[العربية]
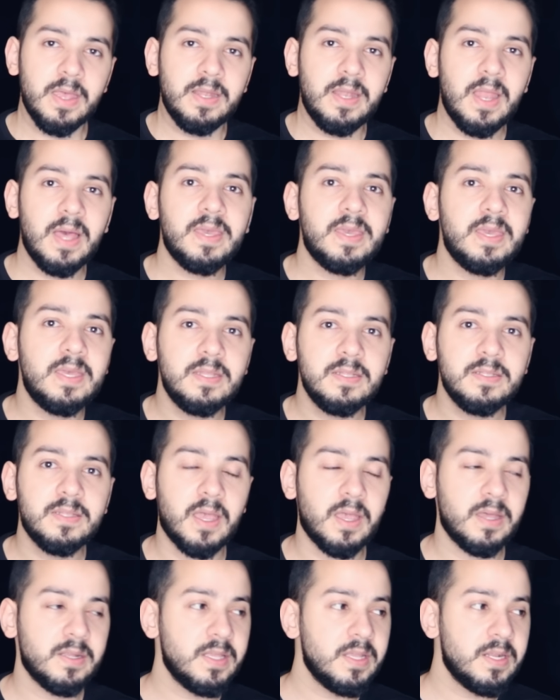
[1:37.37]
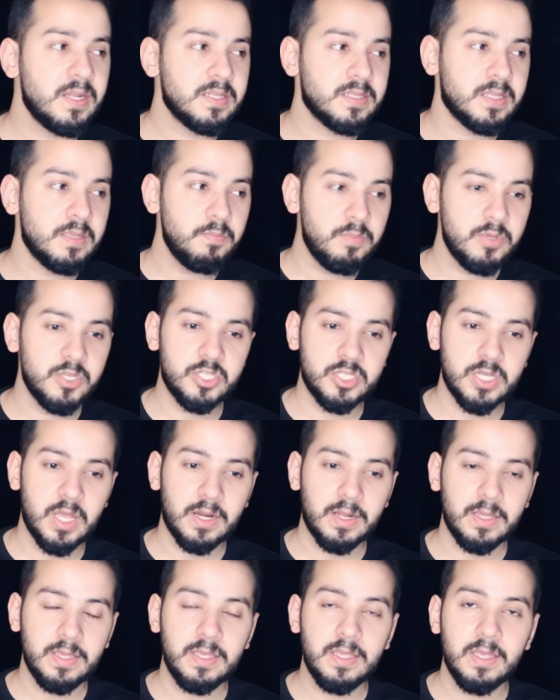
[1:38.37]
لكن تقرير الطب
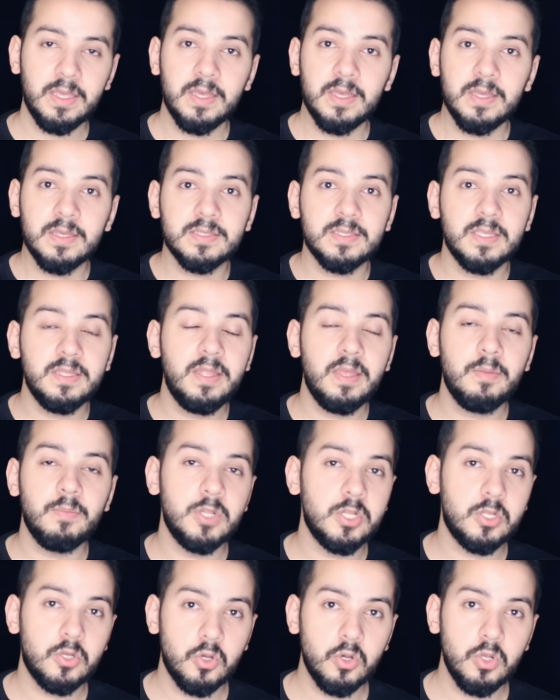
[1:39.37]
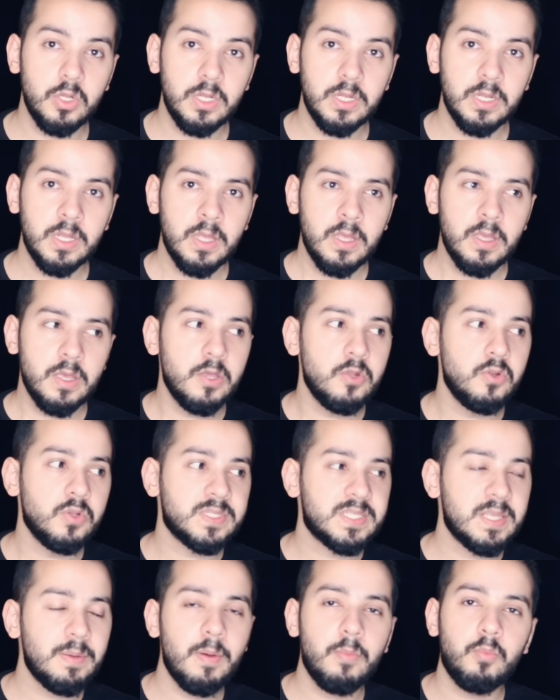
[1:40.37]
الشرعي صدم الكل انه
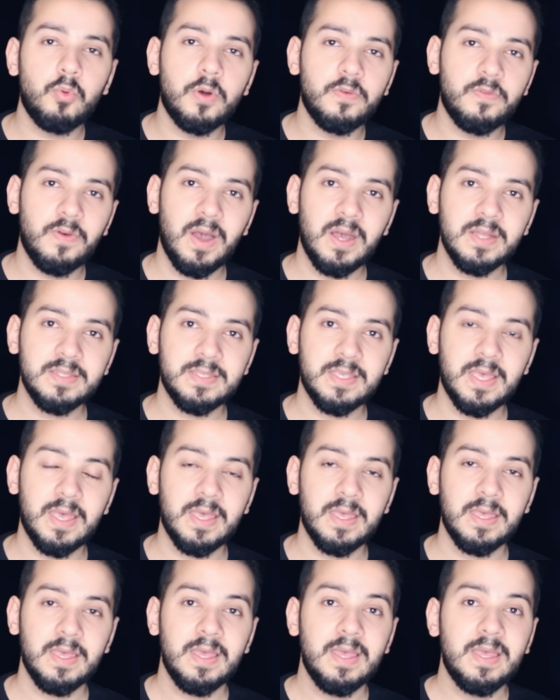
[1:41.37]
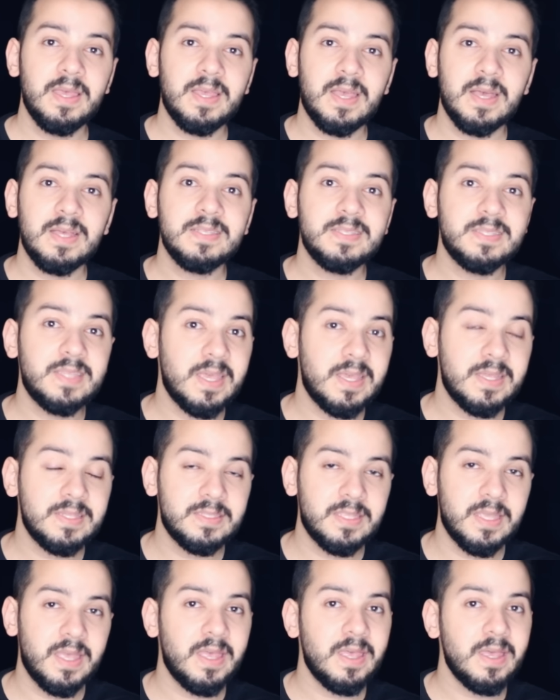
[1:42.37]
سبب وفاتها كان
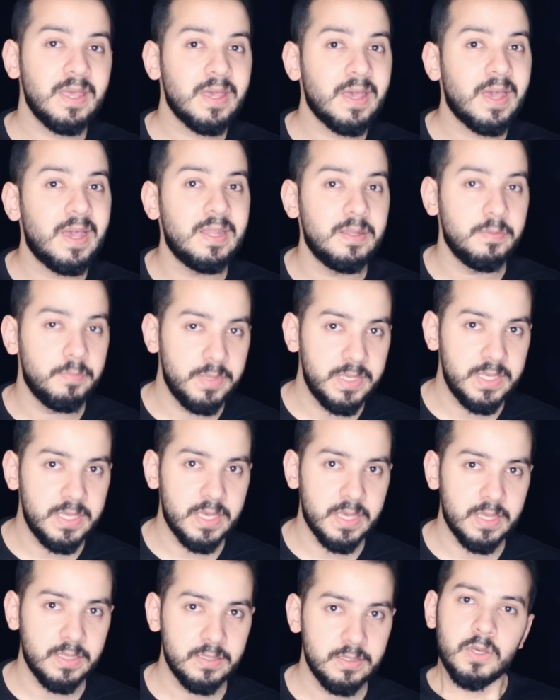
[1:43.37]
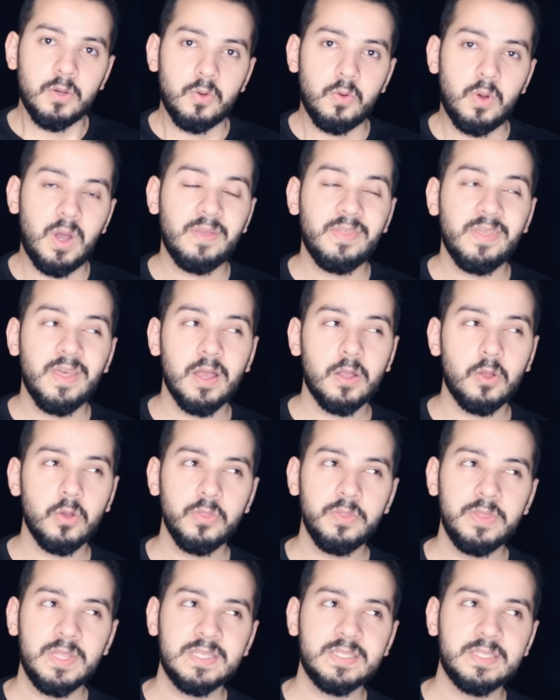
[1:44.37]
سكتة قلبية وهذا
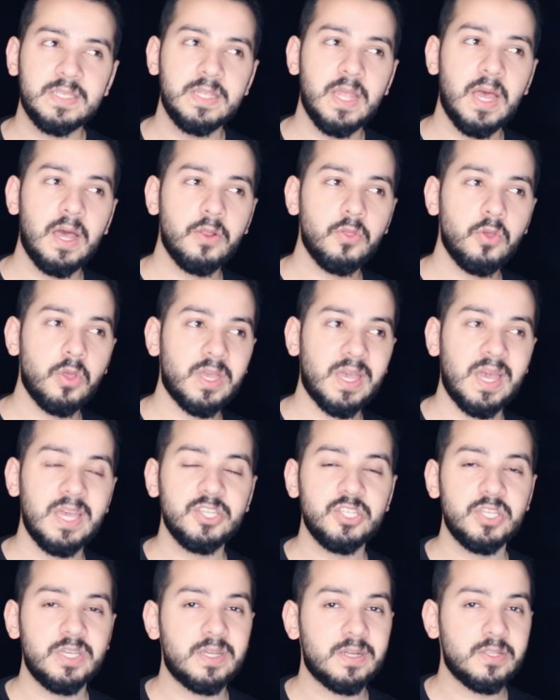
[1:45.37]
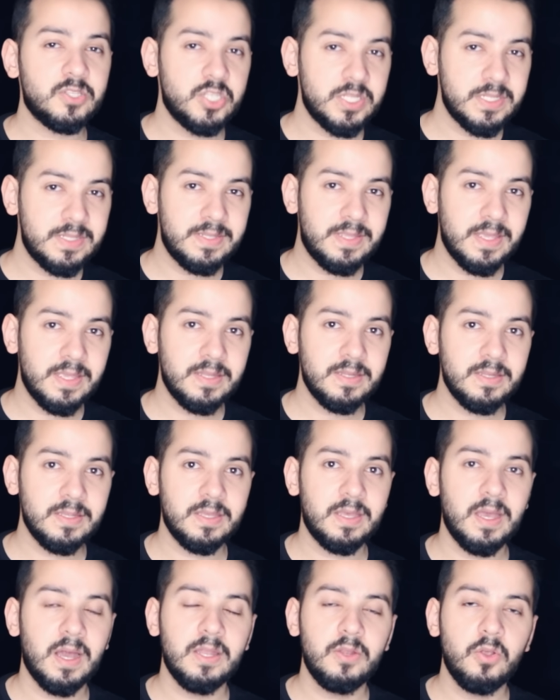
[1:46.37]
ياخذنا السيناريو يقشعر جدا
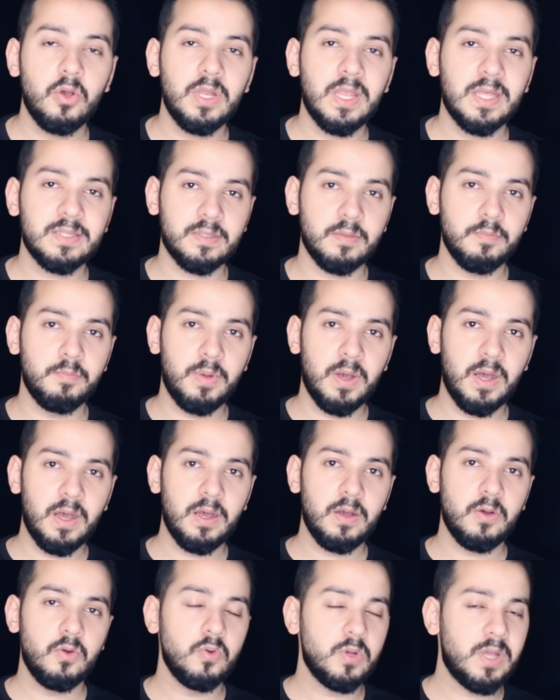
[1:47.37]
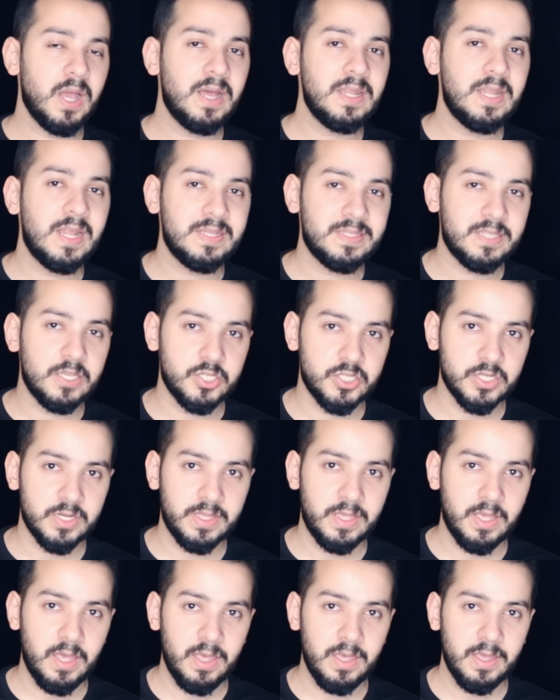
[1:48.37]
قالوا الاطباء وقال
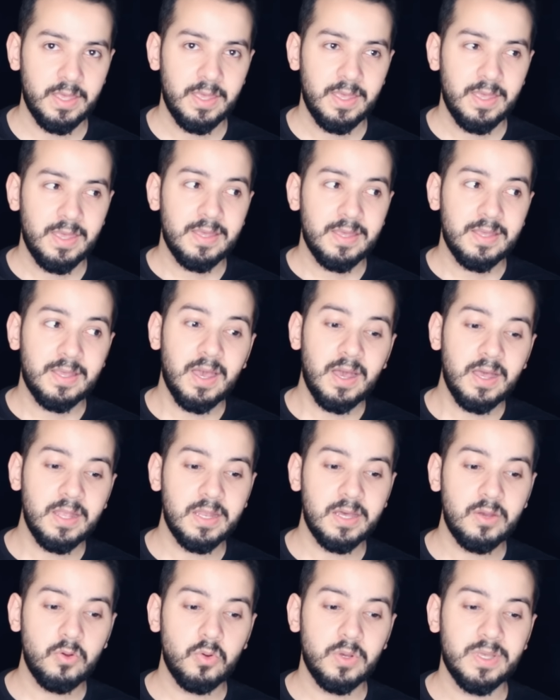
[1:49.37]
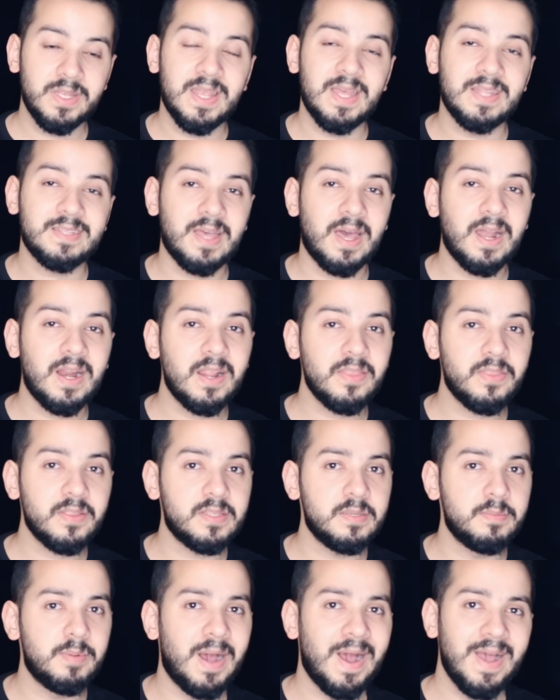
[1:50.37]
التشريح قالوا انها
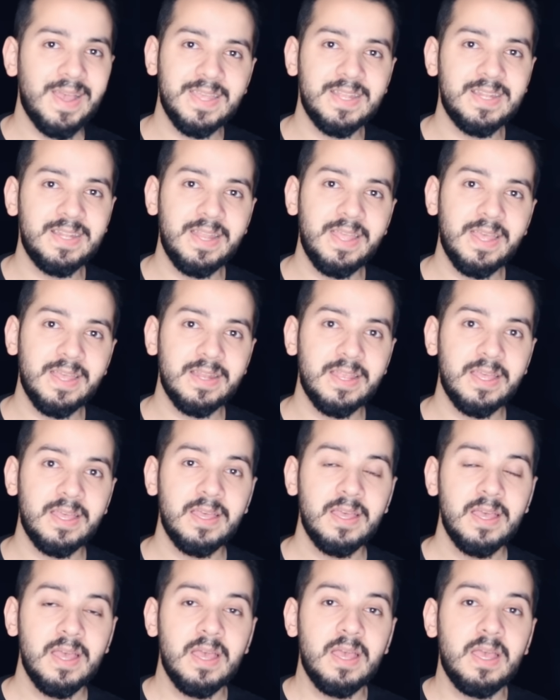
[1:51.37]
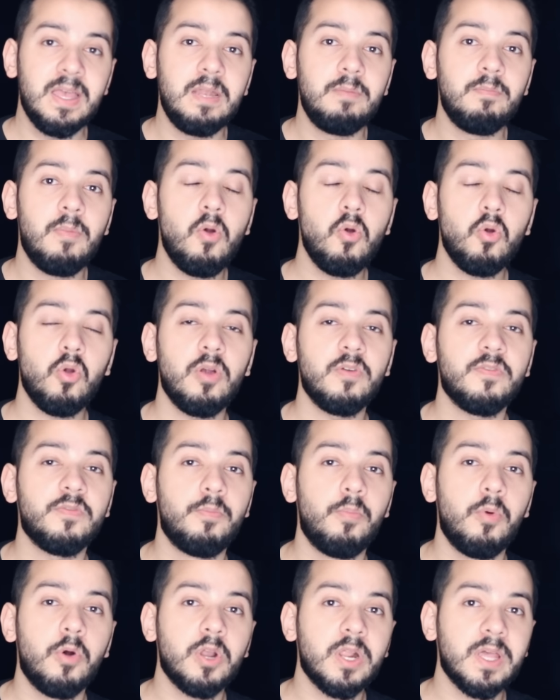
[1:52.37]
تعرضت بهاي الليله الموقف
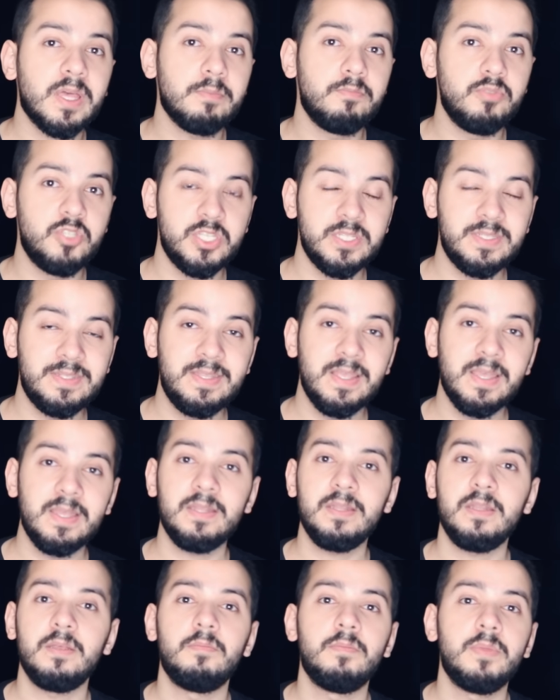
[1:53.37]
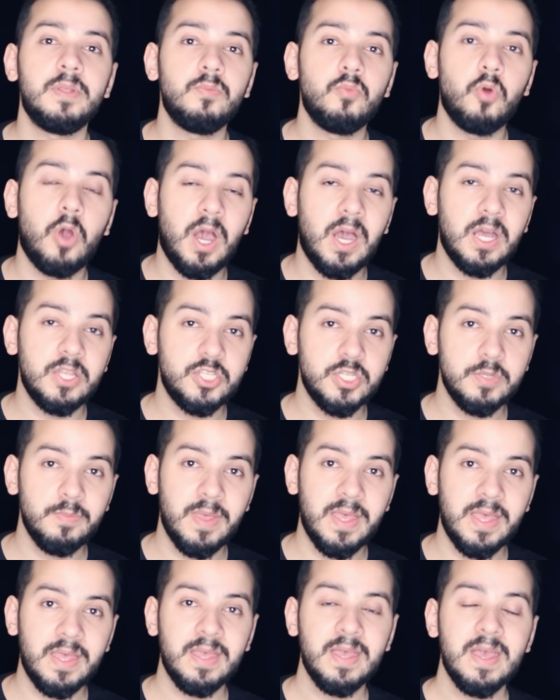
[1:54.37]
مرعب جدا من
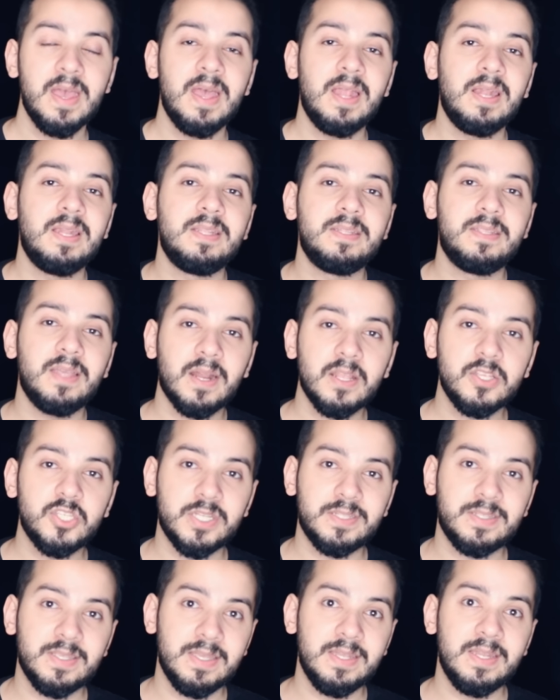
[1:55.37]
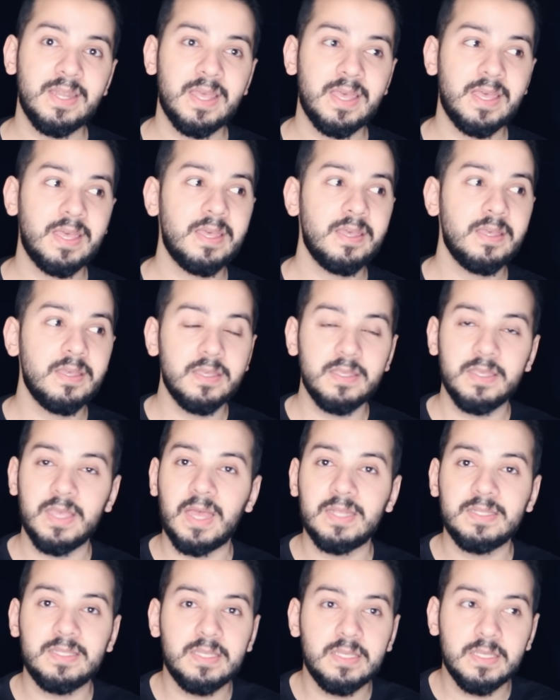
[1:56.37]
مهاجمها لدرجه انها
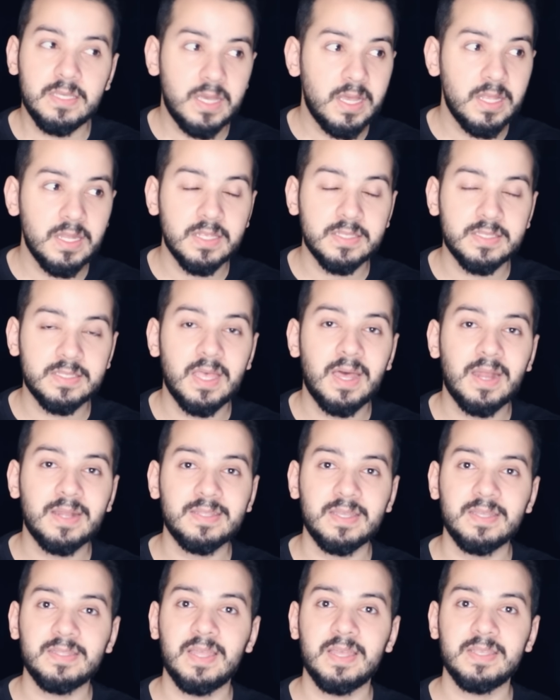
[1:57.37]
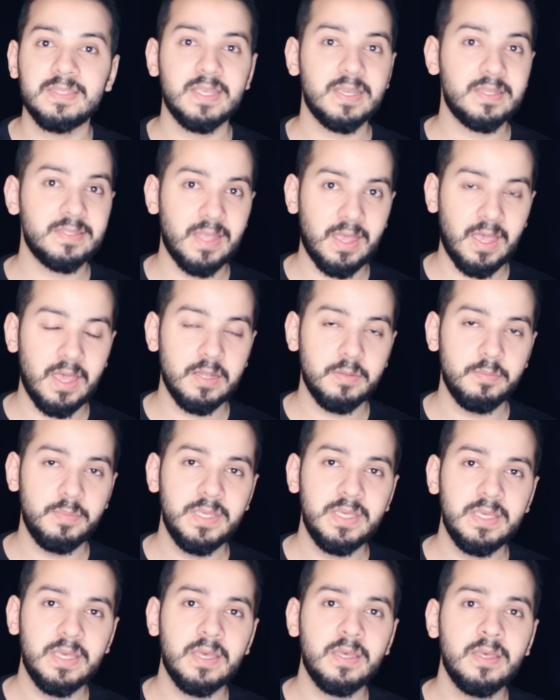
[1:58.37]
يعني خلاص صارت عندها سكته
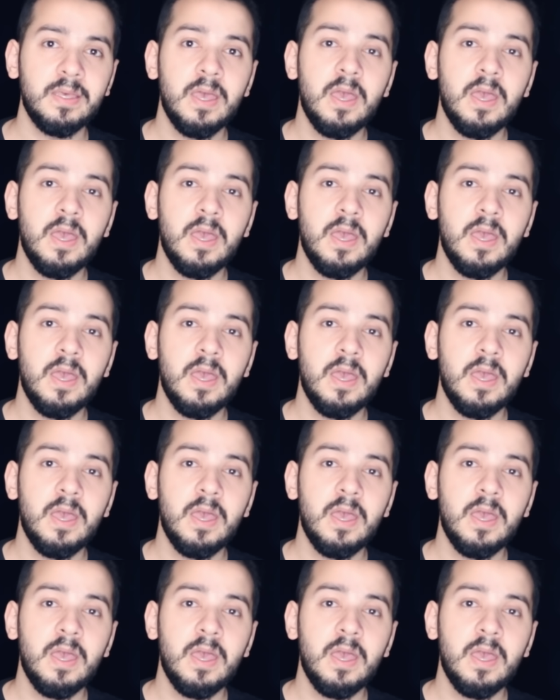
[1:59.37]
قلبيه